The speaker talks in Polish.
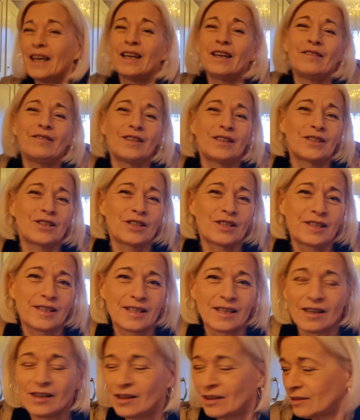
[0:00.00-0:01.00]
i wiecie
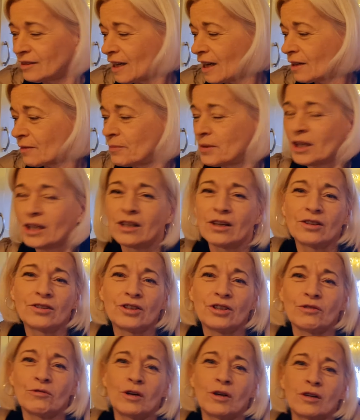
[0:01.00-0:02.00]
co, tak mnie
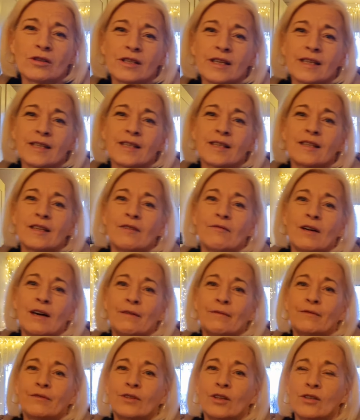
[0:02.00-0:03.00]
goniło,
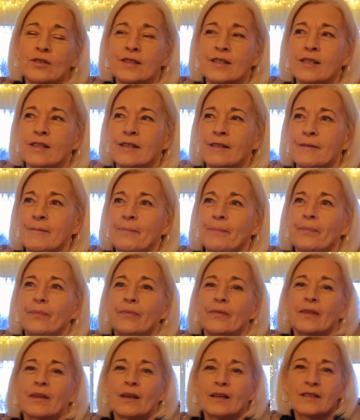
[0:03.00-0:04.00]
zasnęłam w nocy.
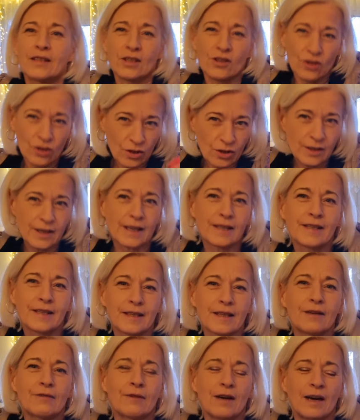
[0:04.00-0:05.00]
Zaczyno no
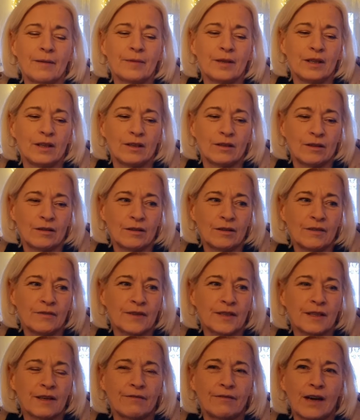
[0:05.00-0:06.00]
zasnęłam i
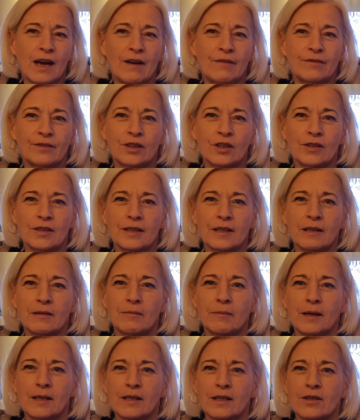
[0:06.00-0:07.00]
wstawałam w nocy
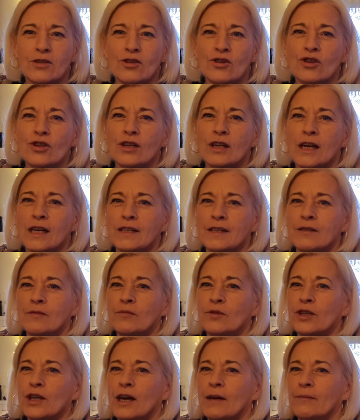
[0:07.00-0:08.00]
chyba ze trzy razy,
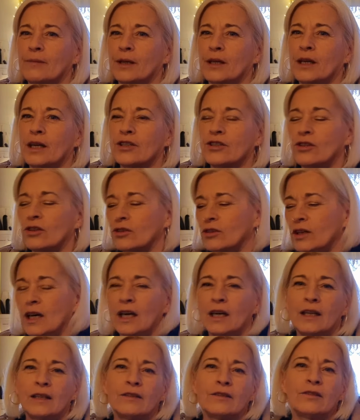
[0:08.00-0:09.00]
musiałam biegać do
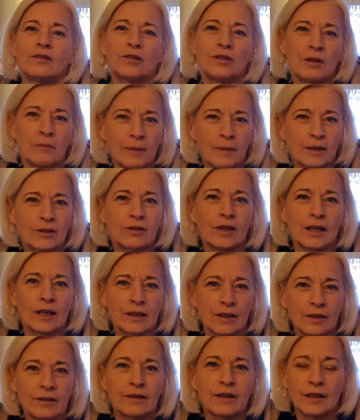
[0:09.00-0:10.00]
toalety. No nie ma to
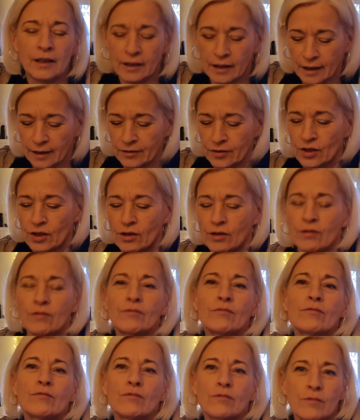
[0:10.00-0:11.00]
jak inteligentnie
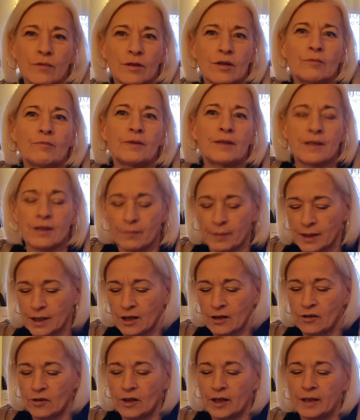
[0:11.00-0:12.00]
zrobić sobie
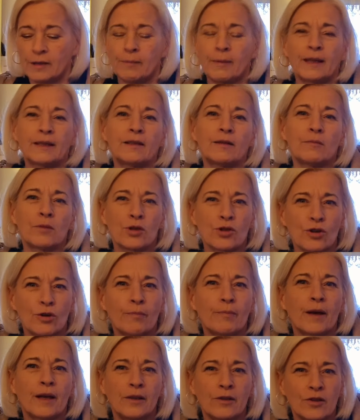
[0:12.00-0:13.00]
taką herbatę
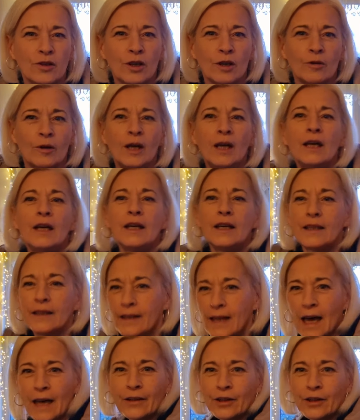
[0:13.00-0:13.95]
moczopędną na